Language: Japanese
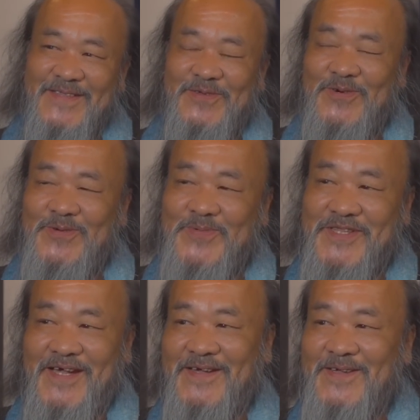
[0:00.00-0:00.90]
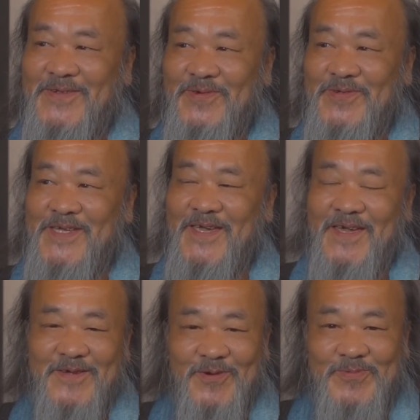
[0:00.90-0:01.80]
どうも大量に
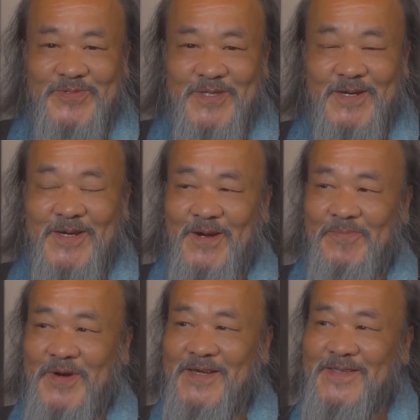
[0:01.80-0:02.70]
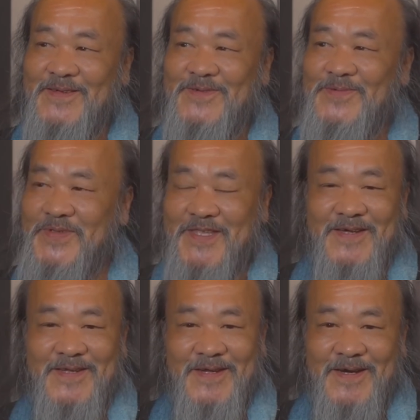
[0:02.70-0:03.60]
ヘリコプターから巻いてるみた
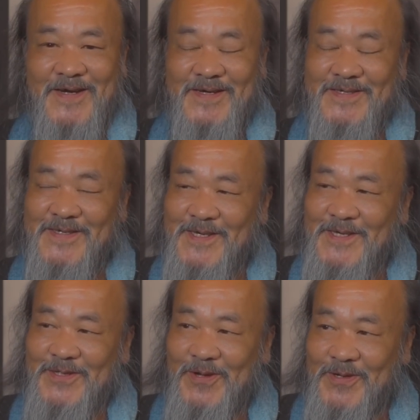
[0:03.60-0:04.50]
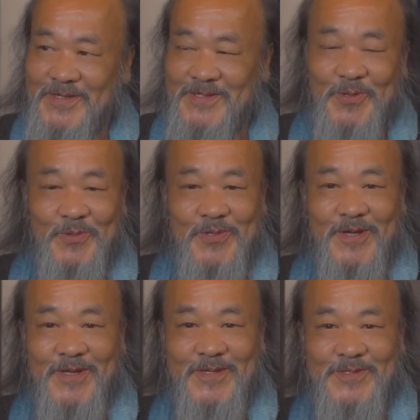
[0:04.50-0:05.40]
いななんかそん
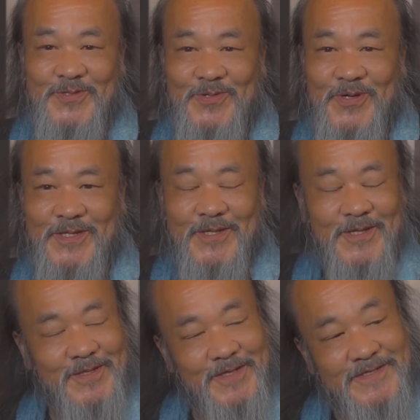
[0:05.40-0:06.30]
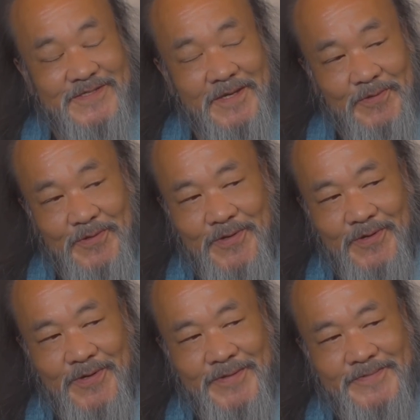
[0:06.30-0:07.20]
な映像あったんですけ
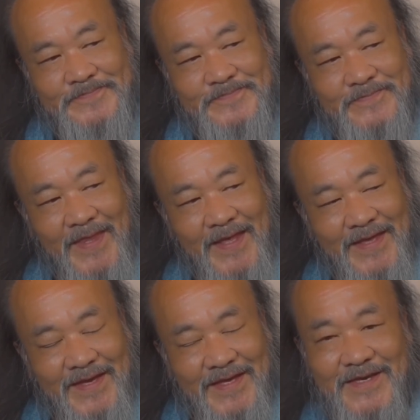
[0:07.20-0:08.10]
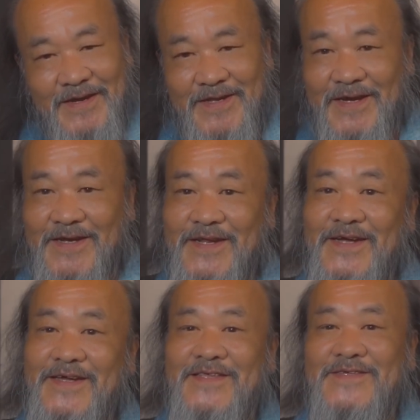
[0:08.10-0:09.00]
どやりかね
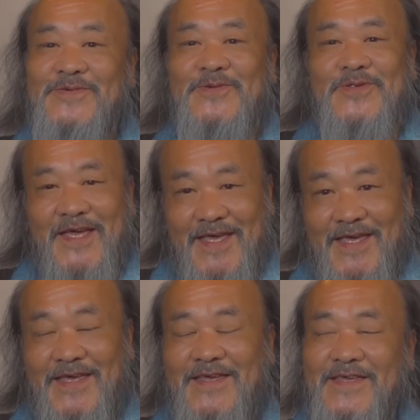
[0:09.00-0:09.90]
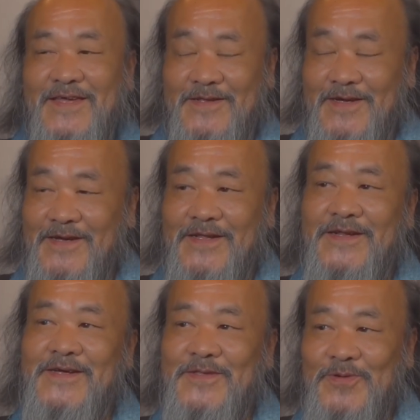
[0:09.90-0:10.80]
ないですよねやりかね
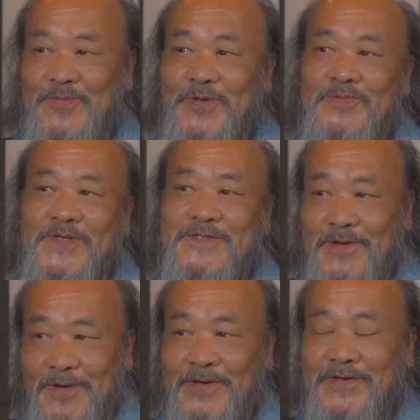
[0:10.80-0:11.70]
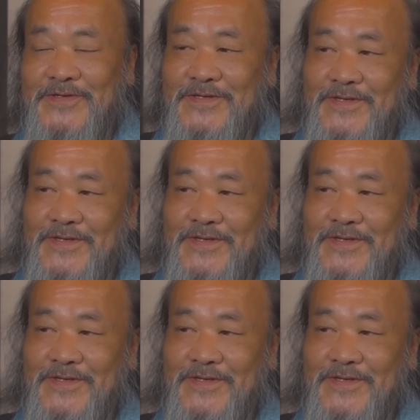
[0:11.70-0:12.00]
ないと思いますよ